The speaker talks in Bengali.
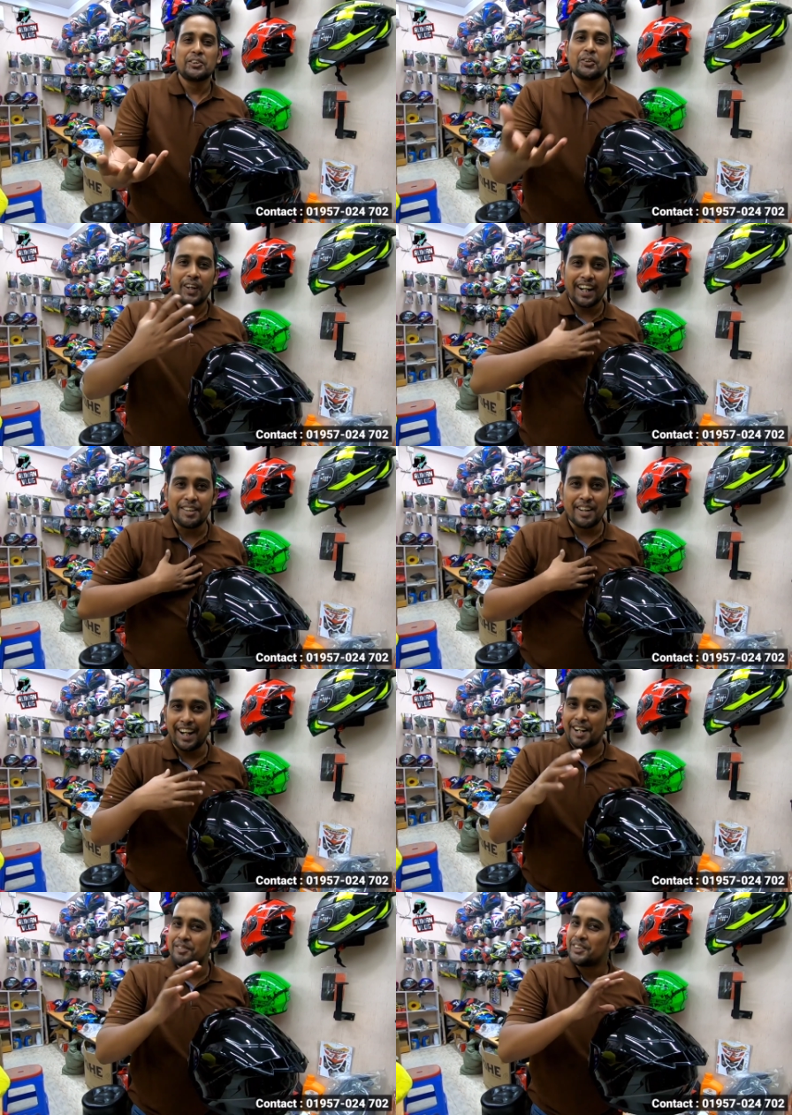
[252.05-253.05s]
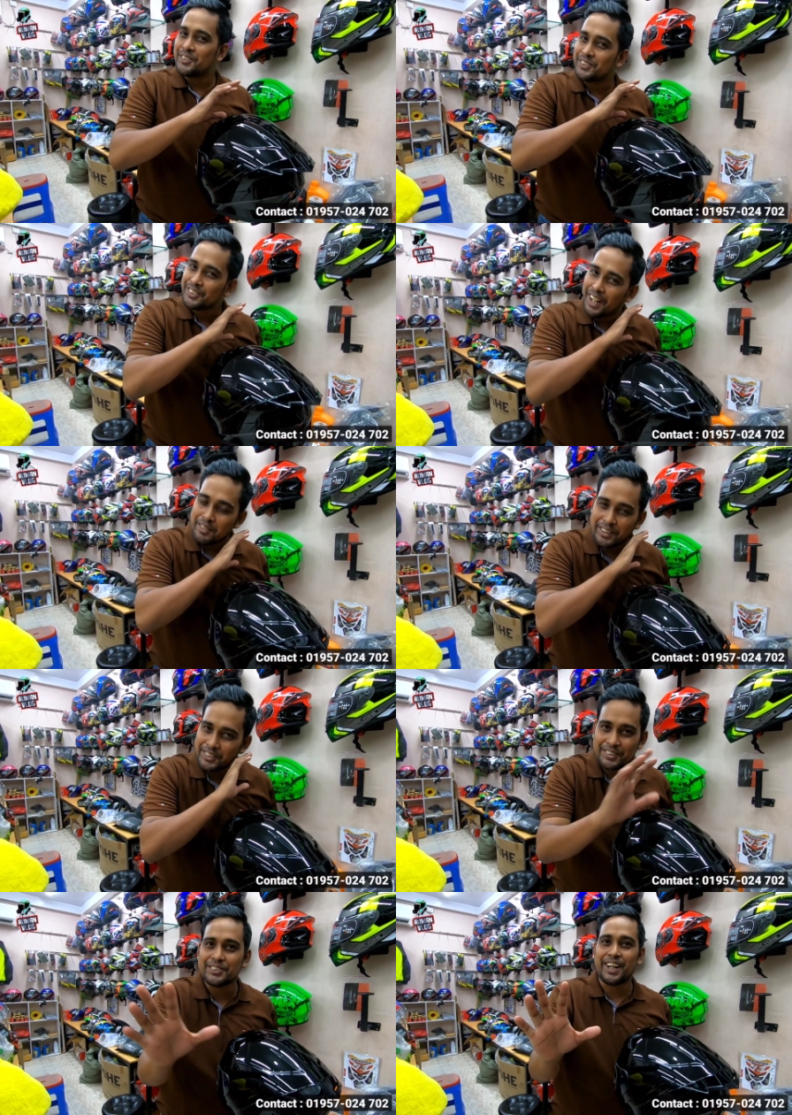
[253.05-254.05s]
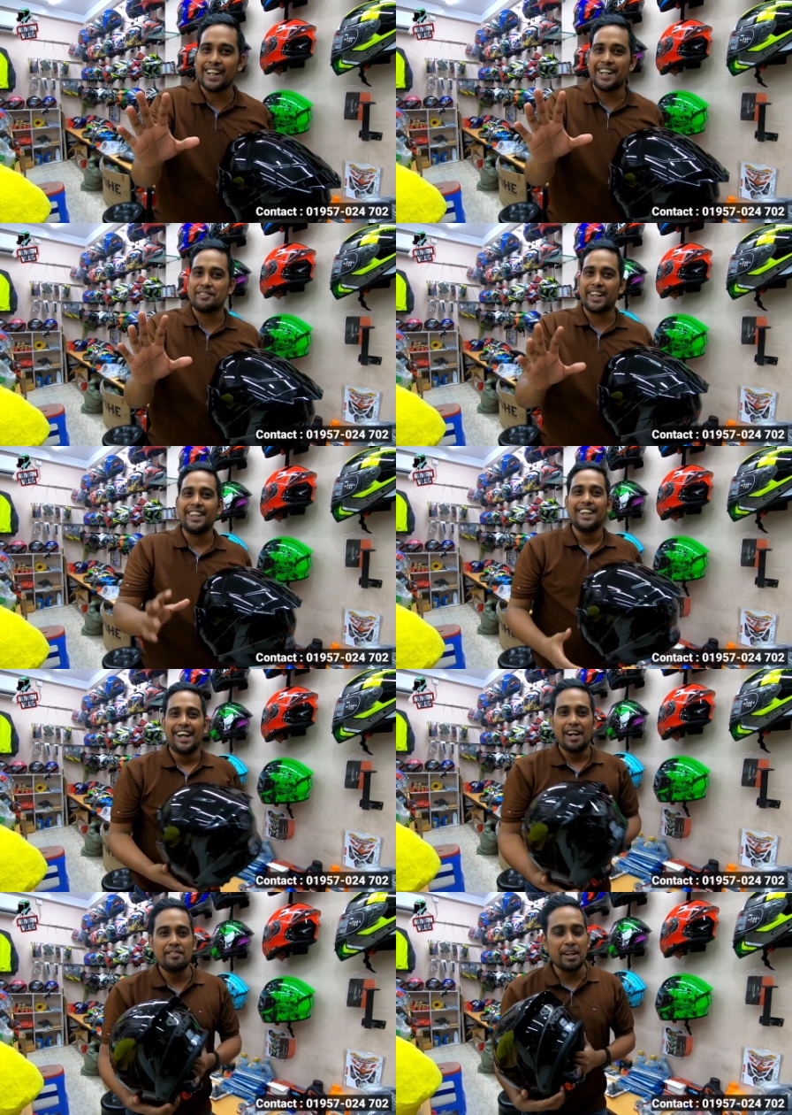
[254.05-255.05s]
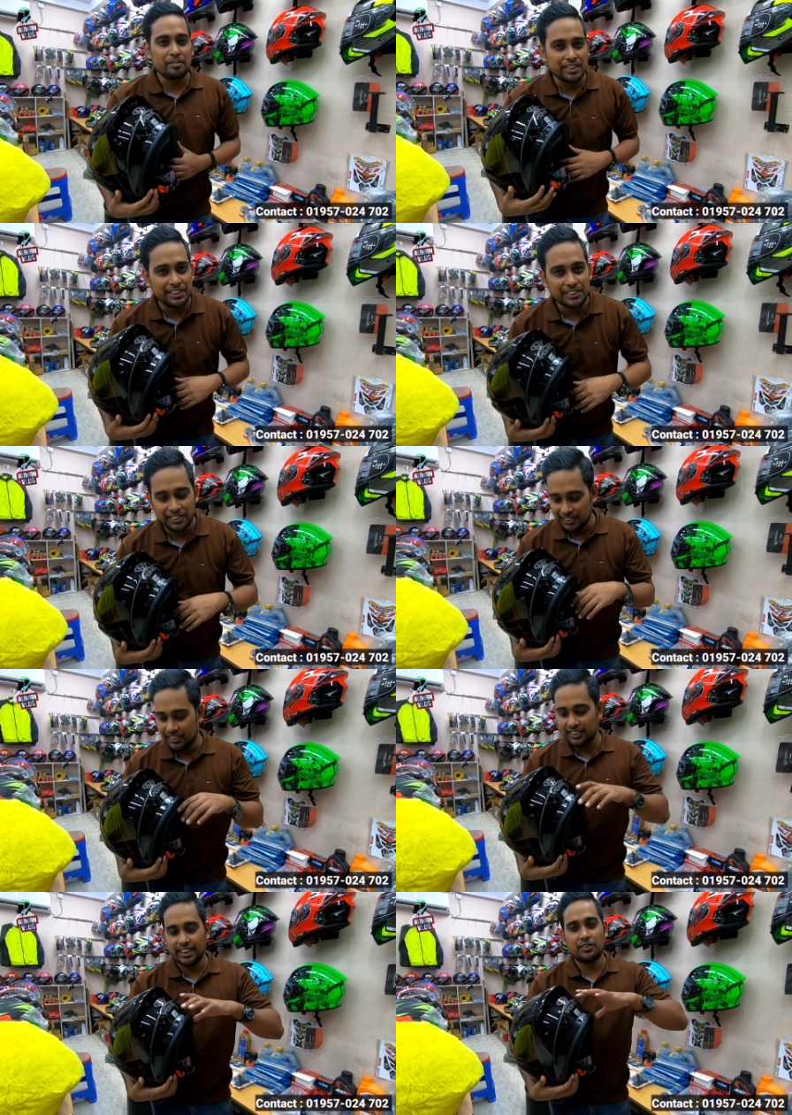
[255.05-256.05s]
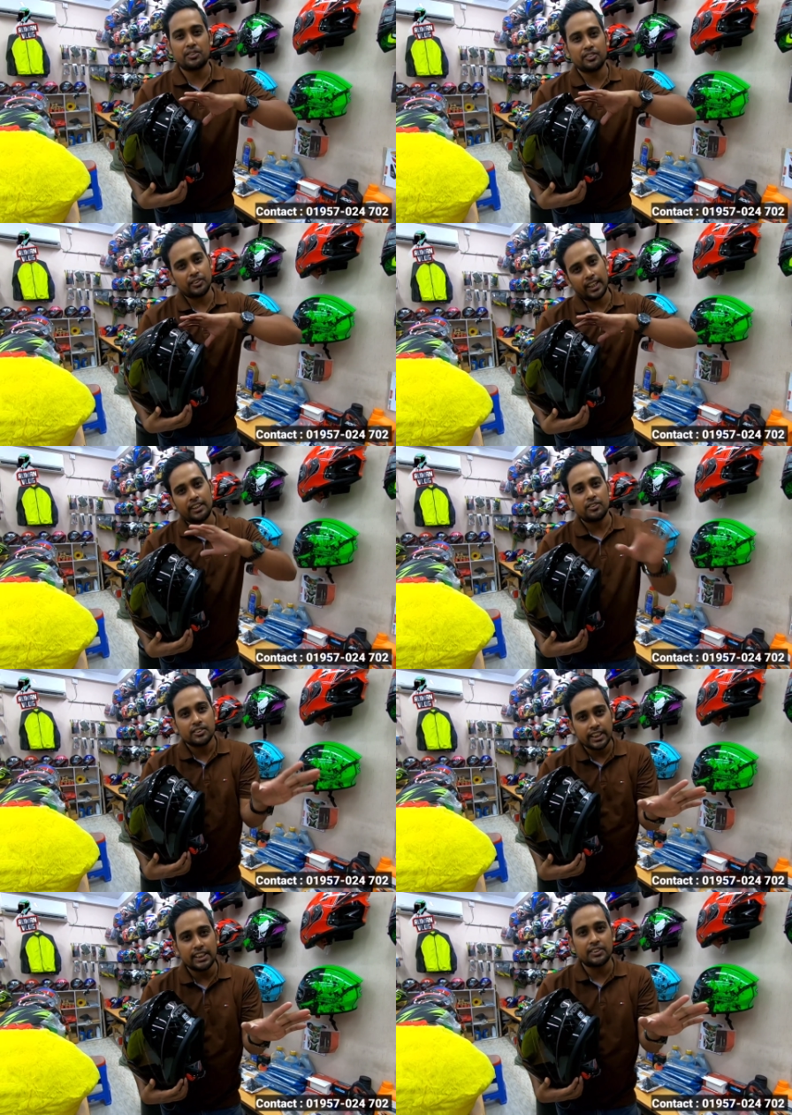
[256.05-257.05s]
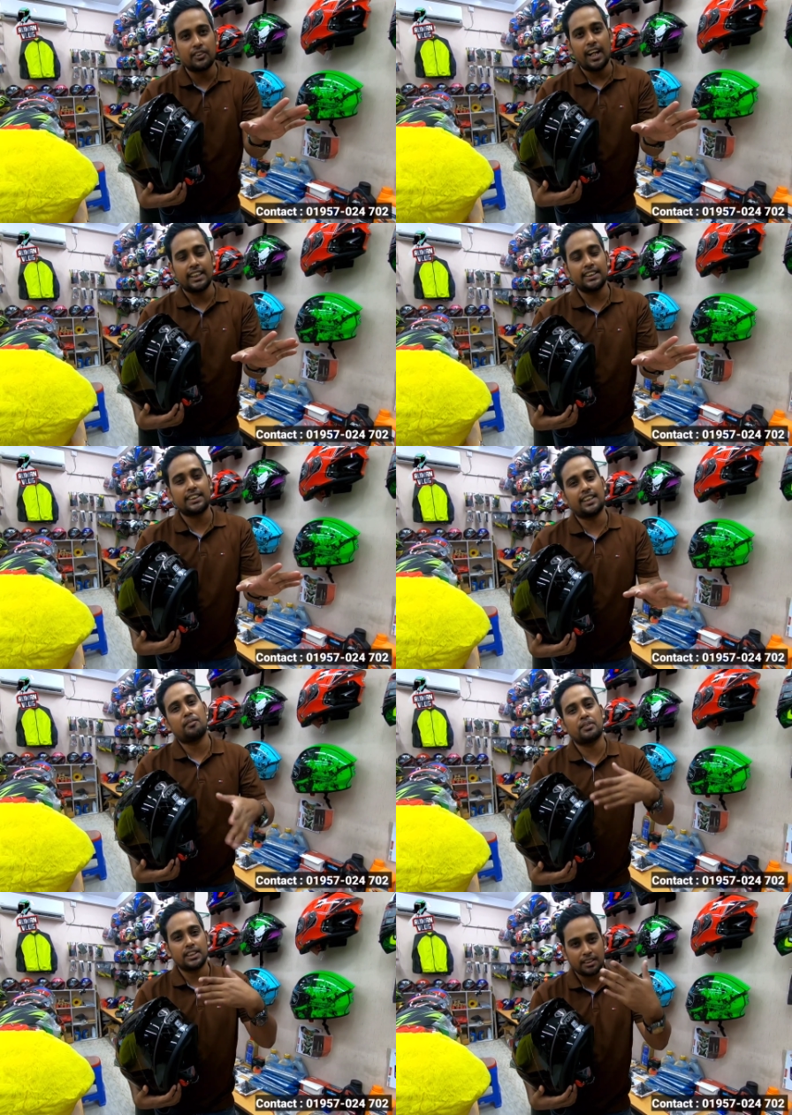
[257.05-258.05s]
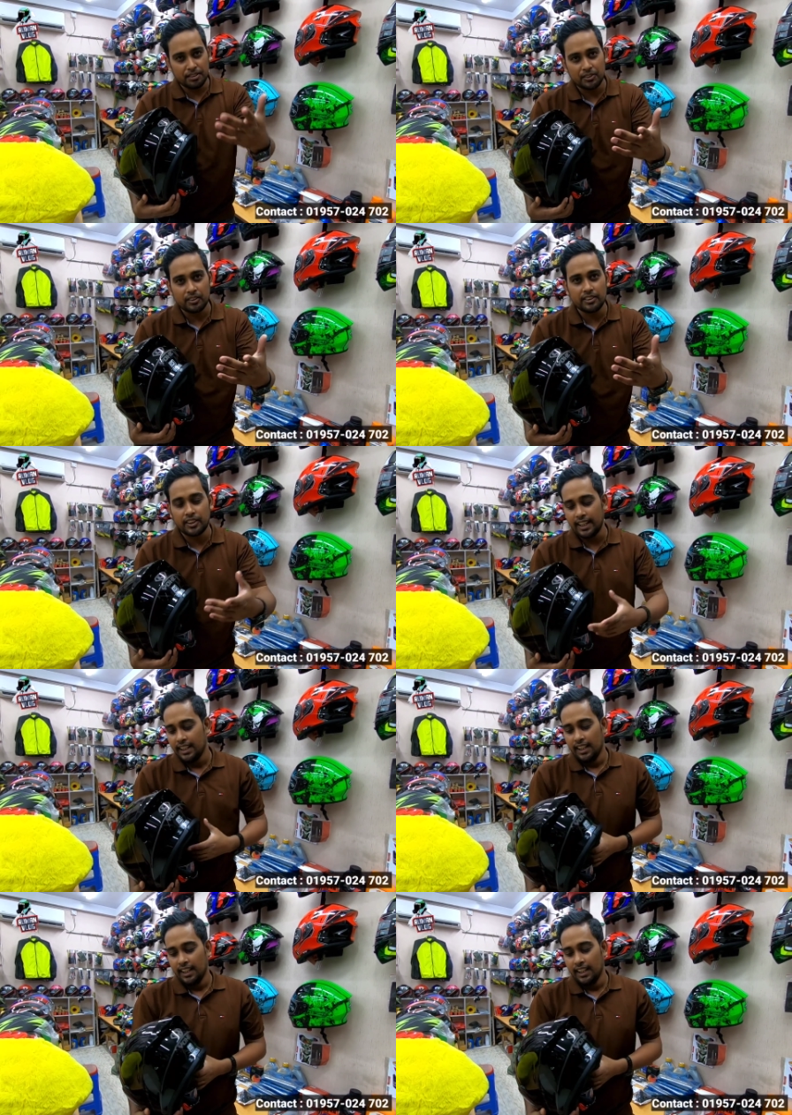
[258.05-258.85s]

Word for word: দোকান আমার আমি কোনো আমার কোনো দোকান নাই ভাই আমি আপনাদের জন্য হচ্ছে কোথায় কোন জিনিসগুলো আছে সেটা আপনাদের সামনে তুলে ধরি